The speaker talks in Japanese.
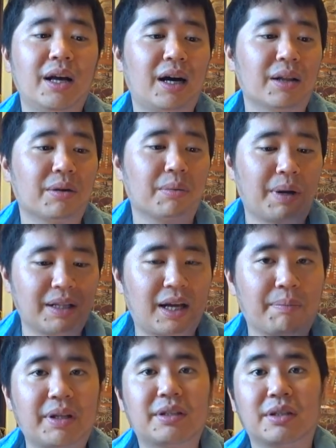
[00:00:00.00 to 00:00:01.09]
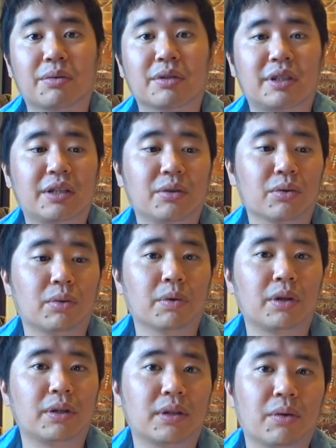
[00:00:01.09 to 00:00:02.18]
あの、また別にお伝えしようと思っ
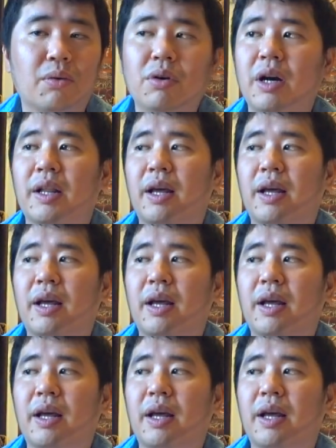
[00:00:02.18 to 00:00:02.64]
てるんですけど、今回